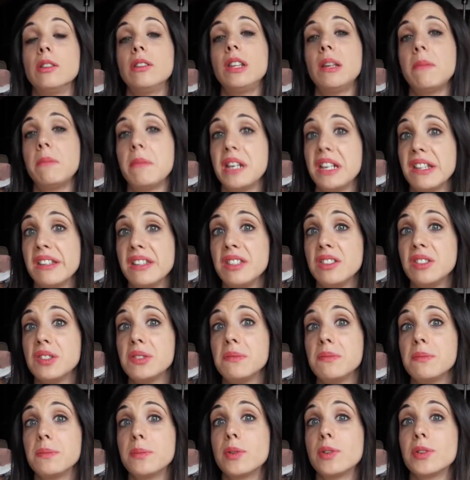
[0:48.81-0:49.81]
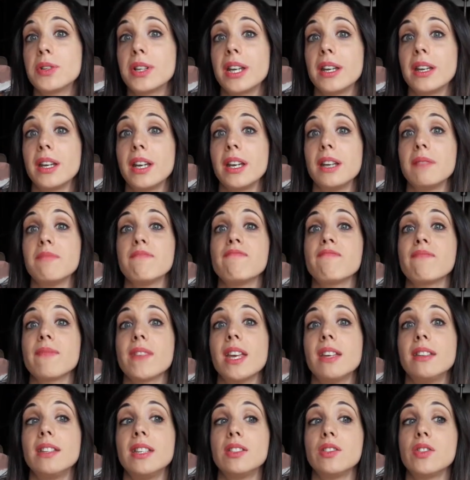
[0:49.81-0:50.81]
No tan variadito porque
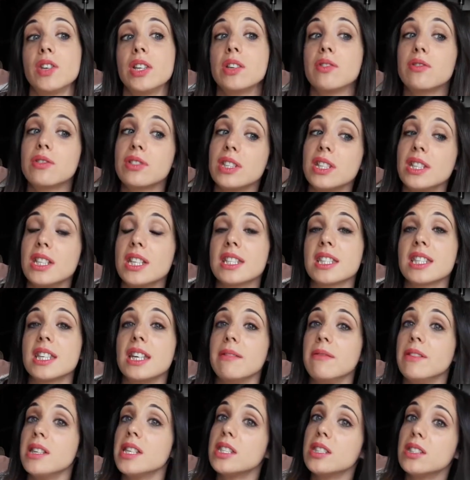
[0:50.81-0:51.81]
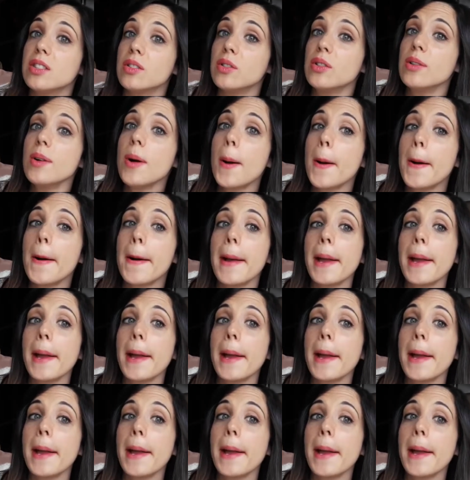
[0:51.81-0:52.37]
de hecho hay cosillas que he visto